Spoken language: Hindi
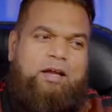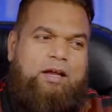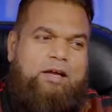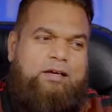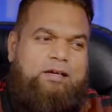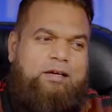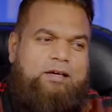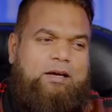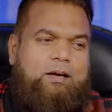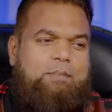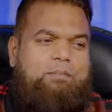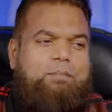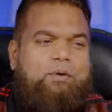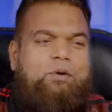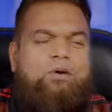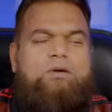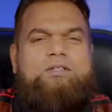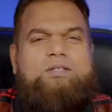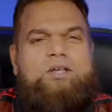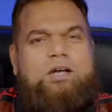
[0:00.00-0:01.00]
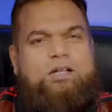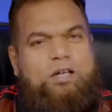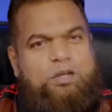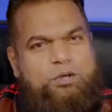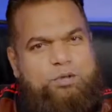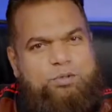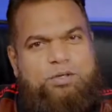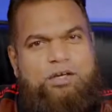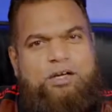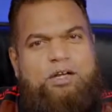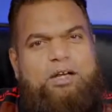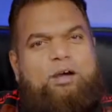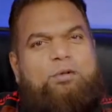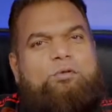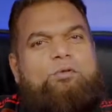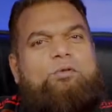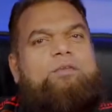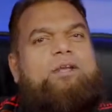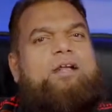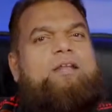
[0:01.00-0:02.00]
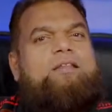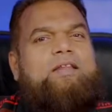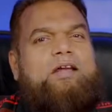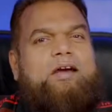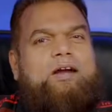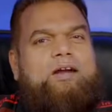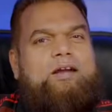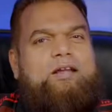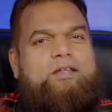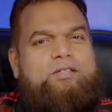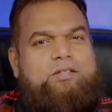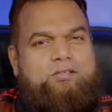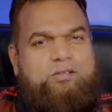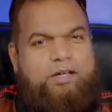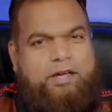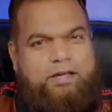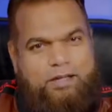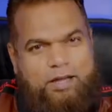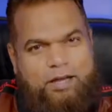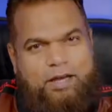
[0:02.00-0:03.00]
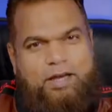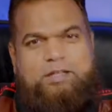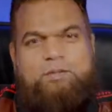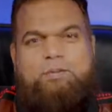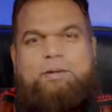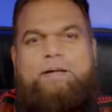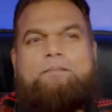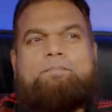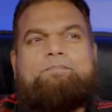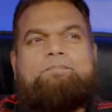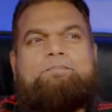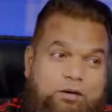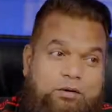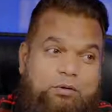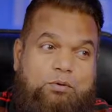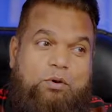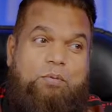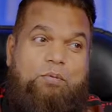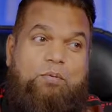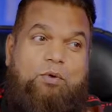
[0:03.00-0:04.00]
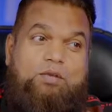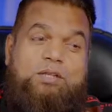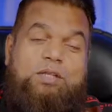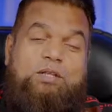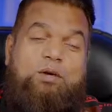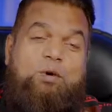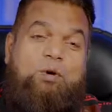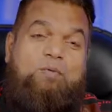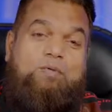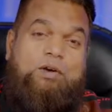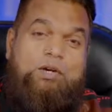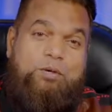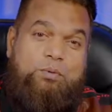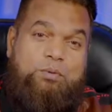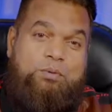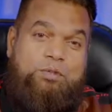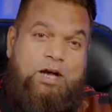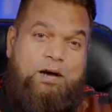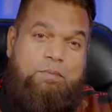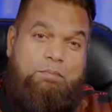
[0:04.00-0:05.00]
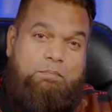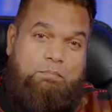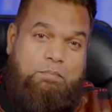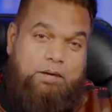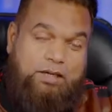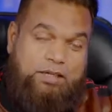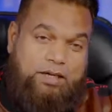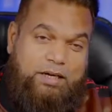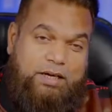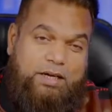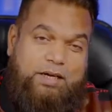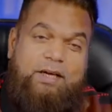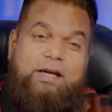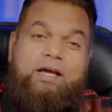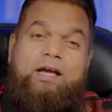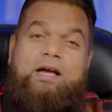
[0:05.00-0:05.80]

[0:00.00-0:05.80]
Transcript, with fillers: लेकिन अगर आप बहुत ज़्यादा यूज़ करेंगे तो देन दे आर डिस्ट्रैक्टिंग एज वेल इनको बहुत ज़्यादा ओवर यूज़ आप मत करें